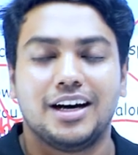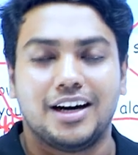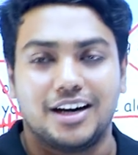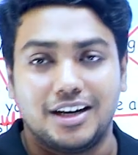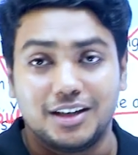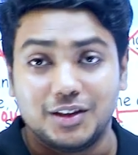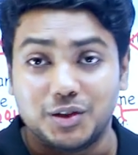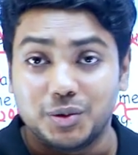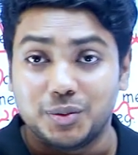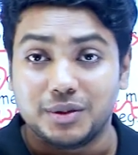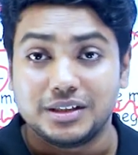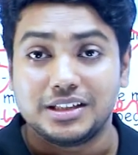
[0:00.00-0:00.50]
আর
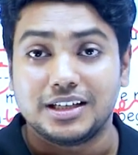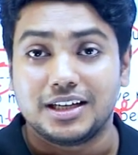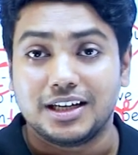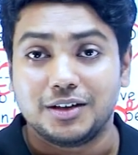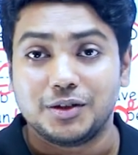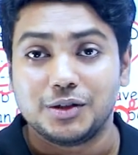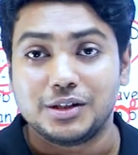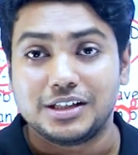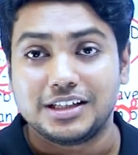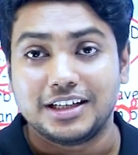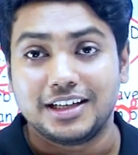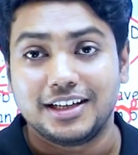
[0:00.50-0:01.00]
তোমরা যারা
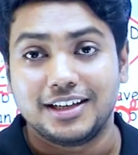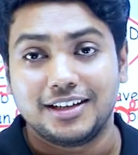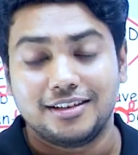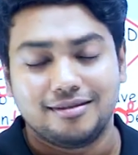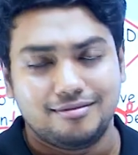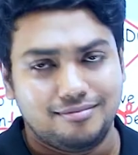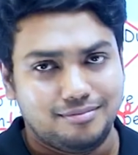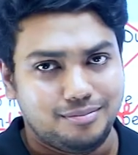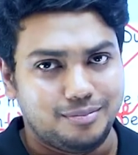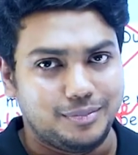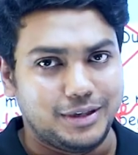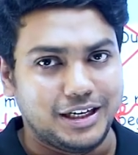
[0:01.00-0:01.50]
হচ্ছে
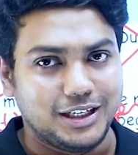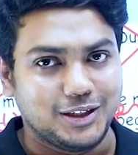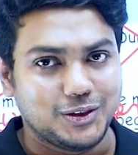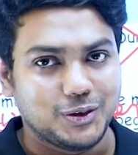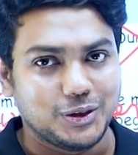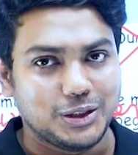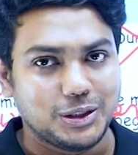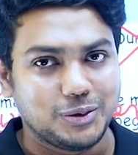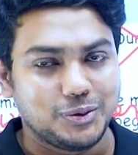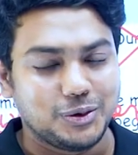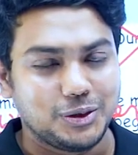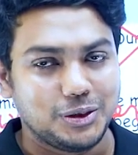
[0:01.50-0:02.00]
পেইড
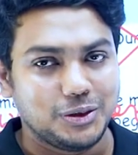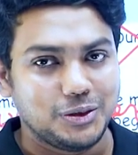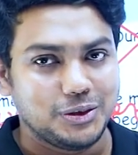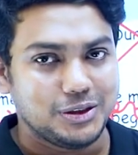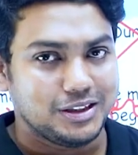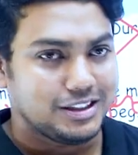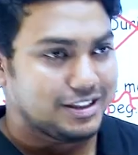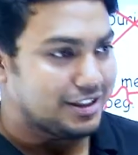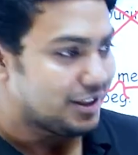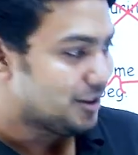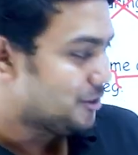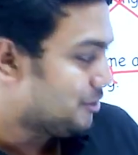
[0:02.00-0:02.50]
কোর্সে ভর্তি
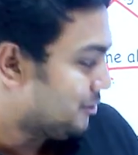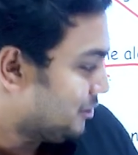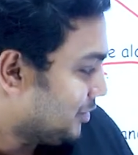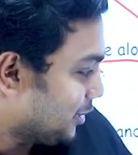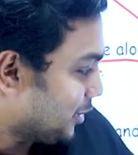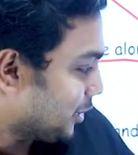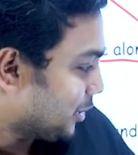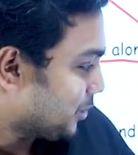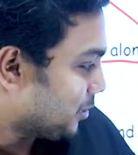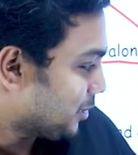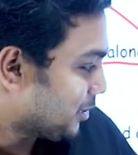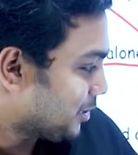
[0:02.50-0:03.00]
হতে চাও
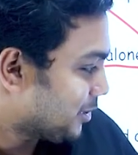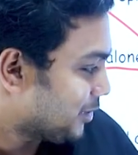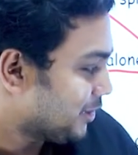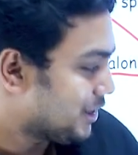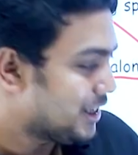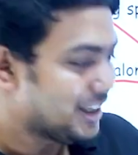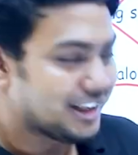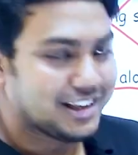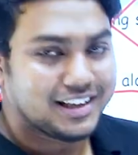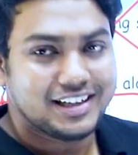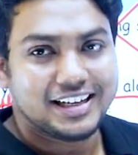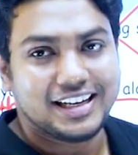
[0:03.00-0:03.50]
অবশ্যই
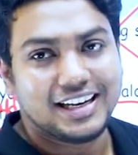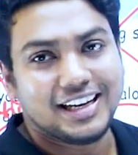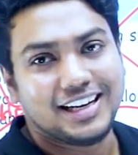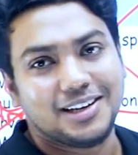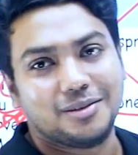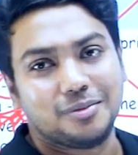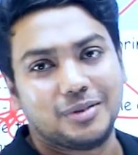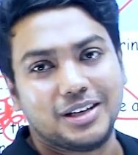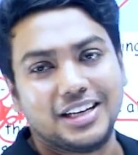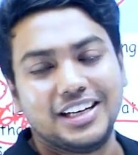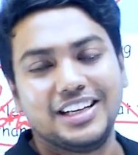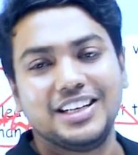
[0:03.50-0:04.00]
কি এই
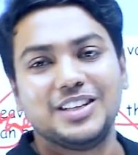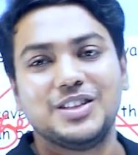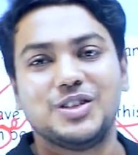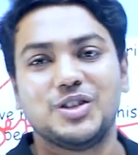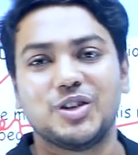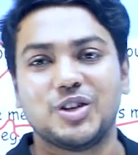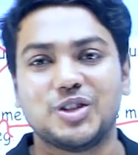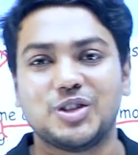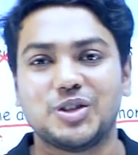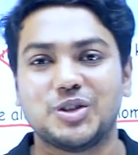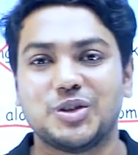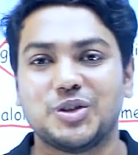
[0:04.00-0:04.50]
নাম্বারে
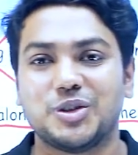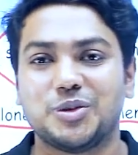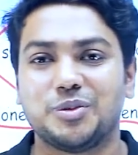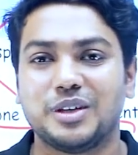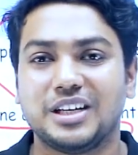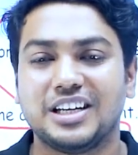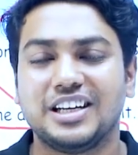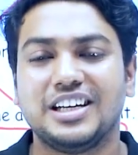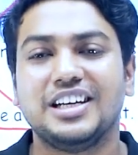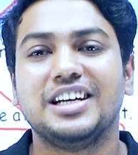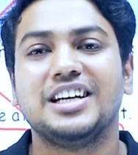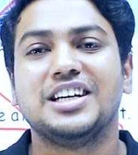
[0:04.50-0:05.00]
যোগাযোগ
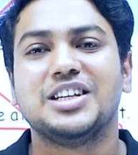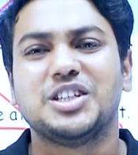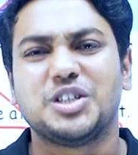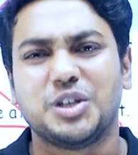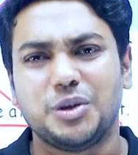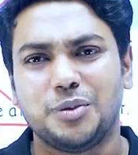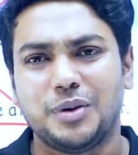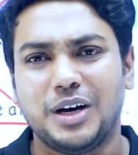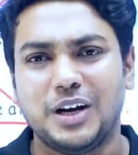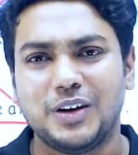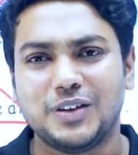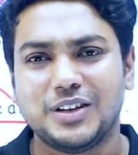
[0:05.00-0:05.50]
করবে
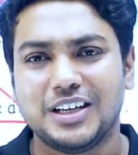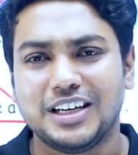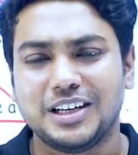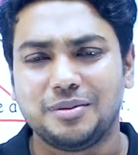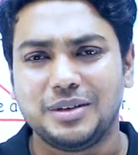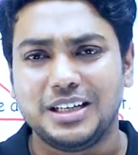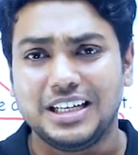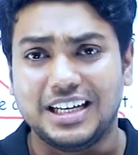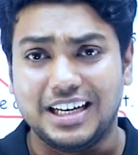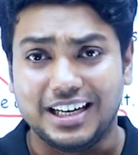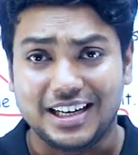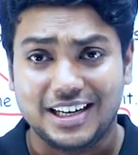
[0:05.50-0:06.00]
সবাই ভালো
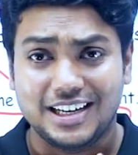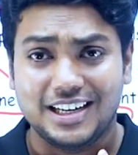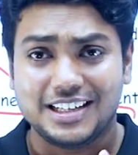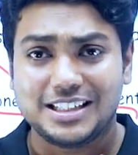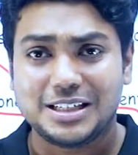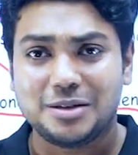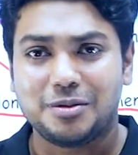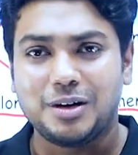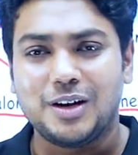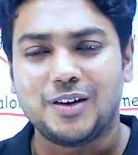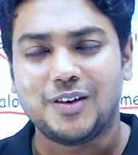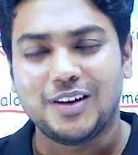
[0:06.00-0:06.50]
থাকবে আর
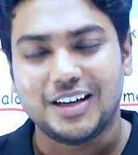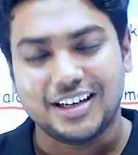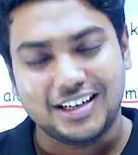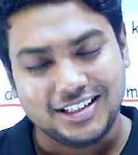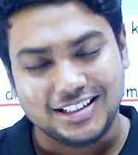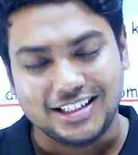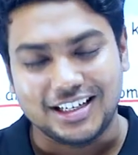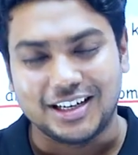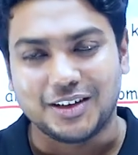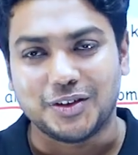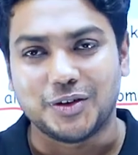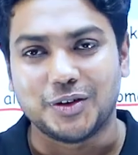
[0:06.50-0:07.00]
ক্লাসটা ভালো লাগলে
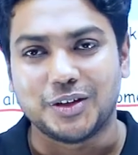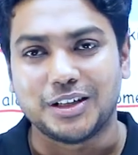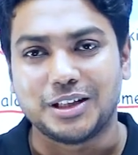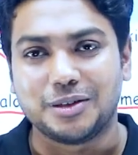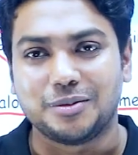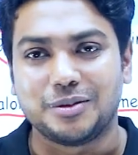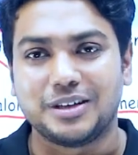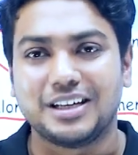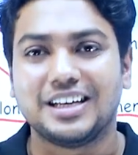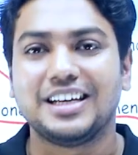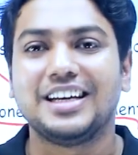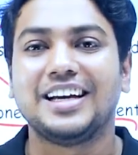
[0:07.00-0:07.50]
শেয়ার করে
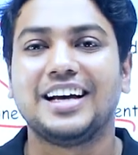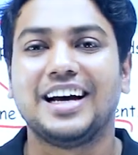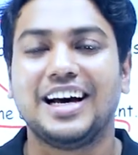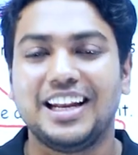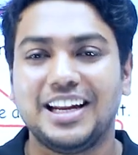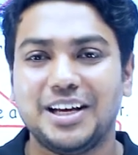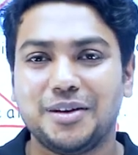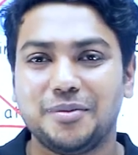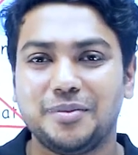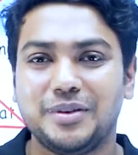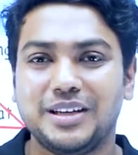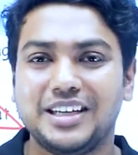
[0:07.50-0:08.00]
দিবে
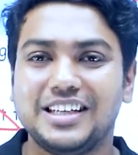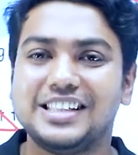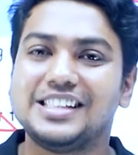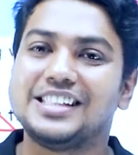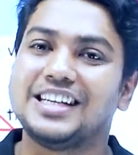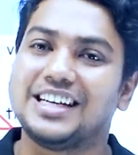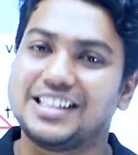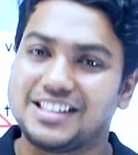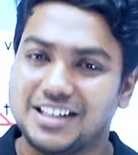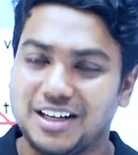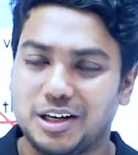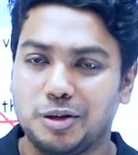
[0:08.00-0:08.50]
আল্লাহ হাফেজ
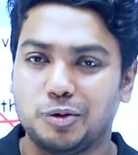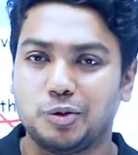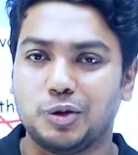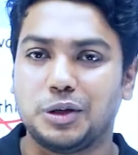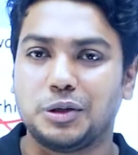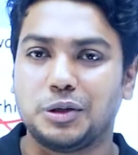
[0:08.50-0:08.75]
আসসালামু